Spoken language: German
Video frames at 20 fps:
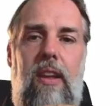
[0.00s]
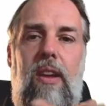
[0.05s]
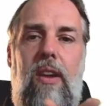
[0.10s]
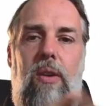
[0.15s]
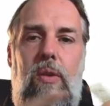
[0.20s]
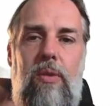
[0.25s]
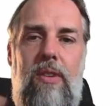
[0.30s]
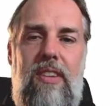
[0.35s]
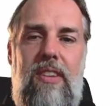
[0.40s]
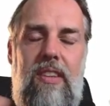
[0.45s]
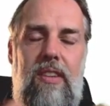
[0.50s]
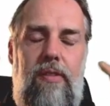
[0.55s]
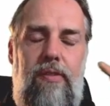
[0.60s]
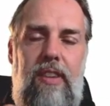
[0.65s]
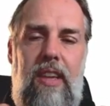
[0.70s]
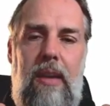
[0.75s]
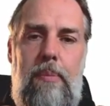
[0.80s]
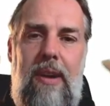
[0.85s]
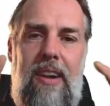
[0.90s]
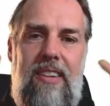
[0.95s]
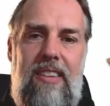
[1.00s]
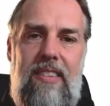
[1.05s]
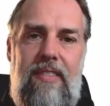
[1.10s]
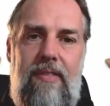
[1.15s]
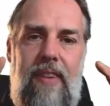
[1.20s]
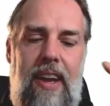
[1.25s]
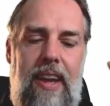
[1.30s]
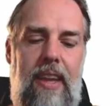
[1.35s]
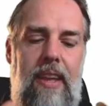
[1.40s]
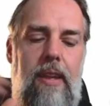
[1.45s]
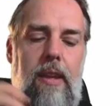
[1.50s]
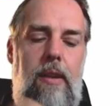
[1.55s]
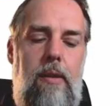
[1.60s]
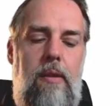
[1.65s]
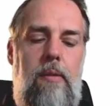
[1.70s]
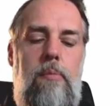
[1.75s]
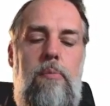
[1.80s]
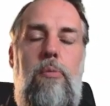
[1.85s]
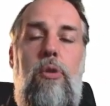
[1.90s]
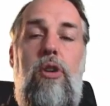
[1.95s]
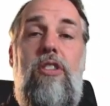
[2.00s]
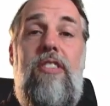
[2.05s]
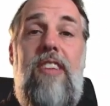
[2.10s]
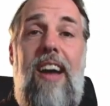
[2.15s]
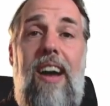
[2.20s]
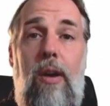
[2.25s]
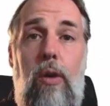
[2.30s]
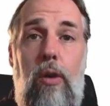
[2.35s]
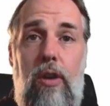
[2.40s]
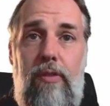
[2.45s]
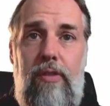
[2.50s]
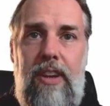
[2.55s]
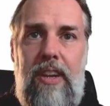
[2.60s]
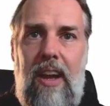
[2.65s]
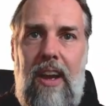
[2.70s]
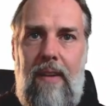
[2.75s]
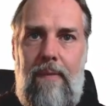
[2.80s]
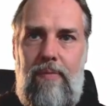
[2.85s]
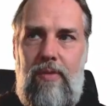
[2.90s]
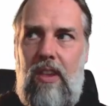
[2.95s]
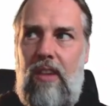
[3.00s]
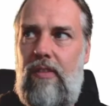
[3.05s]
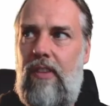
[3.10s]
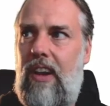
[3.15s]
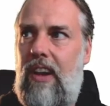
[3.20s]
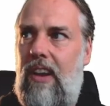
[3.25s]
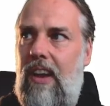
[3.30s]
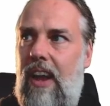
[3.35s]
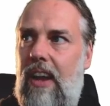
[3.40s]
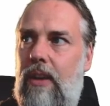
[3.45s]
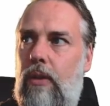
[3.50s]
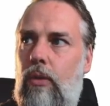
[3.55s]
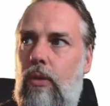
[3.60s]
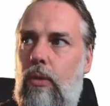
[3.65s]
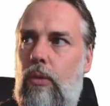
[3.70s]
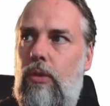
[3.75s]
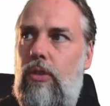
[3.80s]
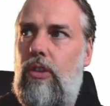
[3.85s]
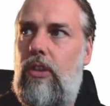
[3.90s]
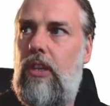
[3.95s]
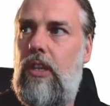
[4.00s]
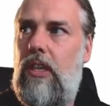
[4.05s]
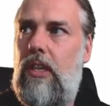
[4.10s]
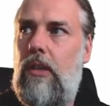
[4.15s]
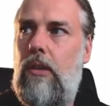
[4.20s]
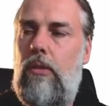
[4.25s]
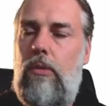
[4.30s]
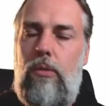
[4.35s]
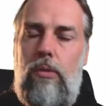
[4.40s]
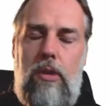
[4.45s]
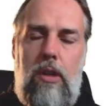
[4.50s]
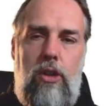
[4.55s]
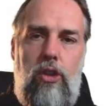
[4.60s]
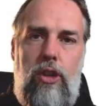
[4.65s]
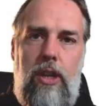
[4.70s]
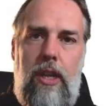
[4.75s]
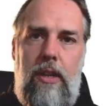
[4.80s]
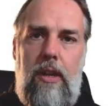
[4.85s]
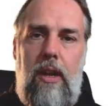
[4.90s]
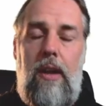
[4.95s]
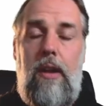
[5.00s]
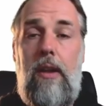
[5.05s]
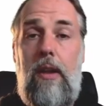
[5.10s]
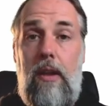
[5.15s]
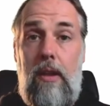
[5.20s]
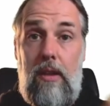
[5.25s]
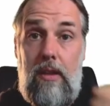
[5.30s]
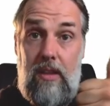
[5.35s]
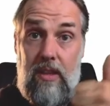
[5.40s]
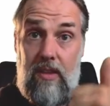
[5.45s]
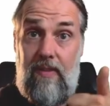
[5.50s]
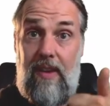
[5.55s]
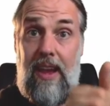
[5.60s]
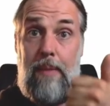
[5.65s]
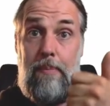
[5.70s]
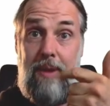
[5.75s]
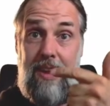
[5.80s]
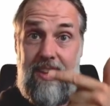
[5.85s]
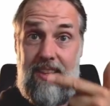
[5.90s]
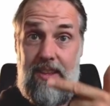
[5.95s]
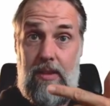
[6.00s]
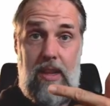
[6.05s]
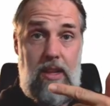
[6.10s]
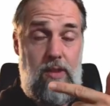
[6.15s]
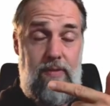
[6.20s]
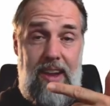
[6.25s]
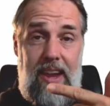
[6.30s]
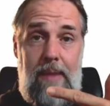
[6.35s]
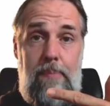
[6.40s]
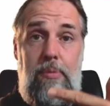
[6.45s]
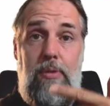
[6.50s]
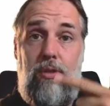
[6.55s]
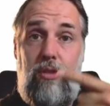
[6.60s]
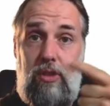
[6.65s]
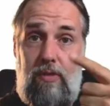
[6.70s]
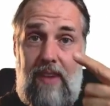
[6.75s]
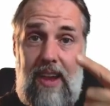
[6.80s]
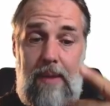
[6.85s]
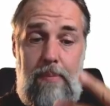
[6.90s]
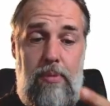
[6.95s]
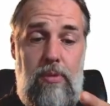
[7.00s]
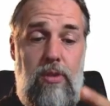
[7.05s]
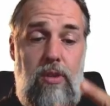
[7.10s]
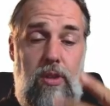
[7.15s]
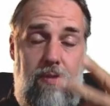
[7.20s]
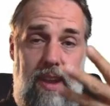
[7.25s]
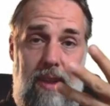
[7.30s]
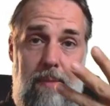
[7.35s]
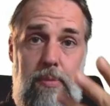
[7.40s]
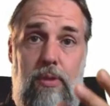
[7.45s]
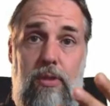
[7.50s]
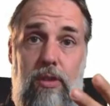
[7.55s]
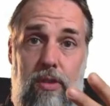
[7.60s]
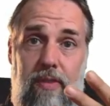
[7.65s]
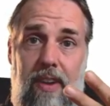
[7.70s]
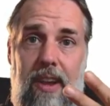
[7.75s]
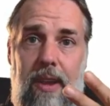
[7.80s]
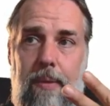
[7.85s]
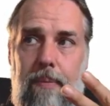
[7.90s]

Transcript: Und dieses 4 mal 2 muss auch wieder die Verkleidung loskriegen. Und dann steht da 2, mal, äh, 2 plus 2 plus 2 plus 2.